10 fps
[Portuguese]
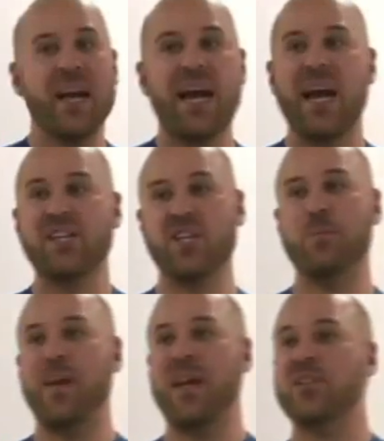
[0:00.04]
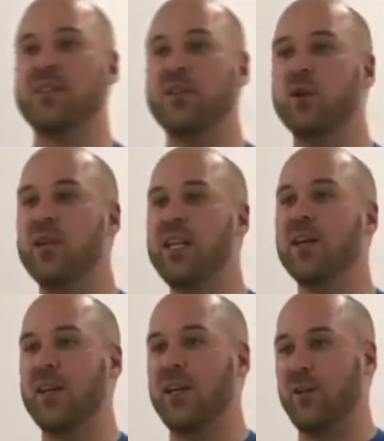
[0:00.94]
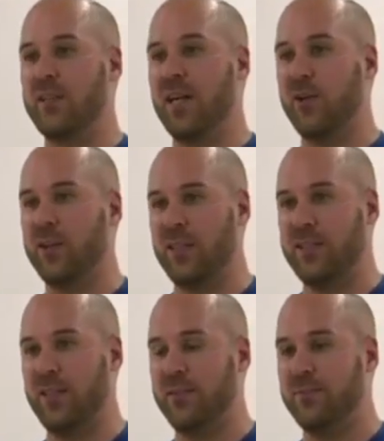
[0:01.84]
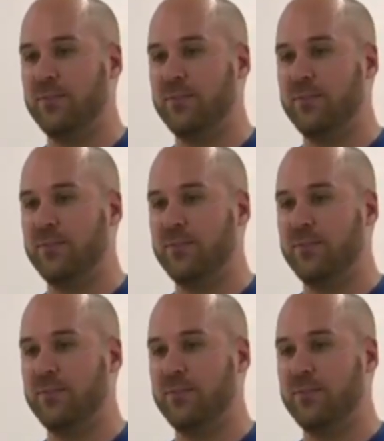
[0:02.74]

a gente perde a sintonia com aquilo que está acontecendo.